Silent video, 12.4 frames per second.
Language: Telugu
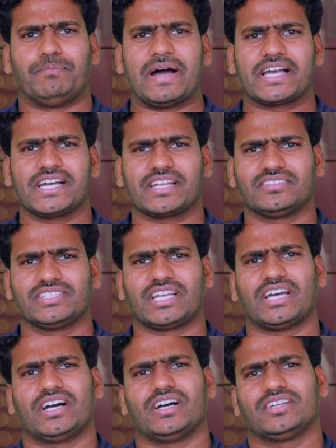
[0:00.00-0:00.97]
బంగారం
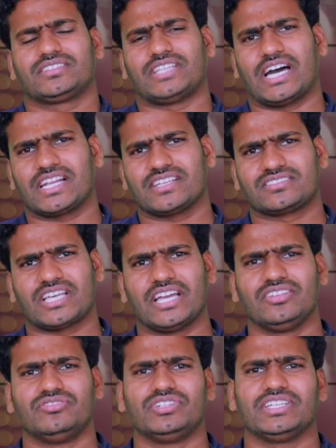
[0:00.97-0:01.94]
ధర
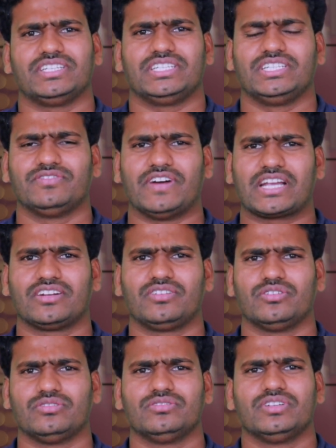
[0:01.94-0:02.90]
తారాస్థాయి నుండి ఈ
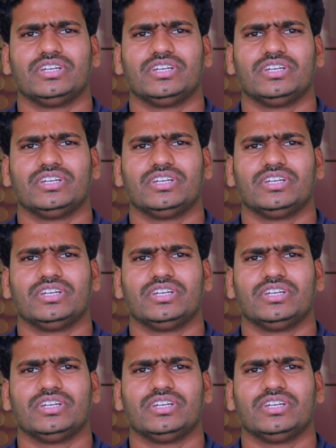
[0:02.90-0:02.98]
వారంలో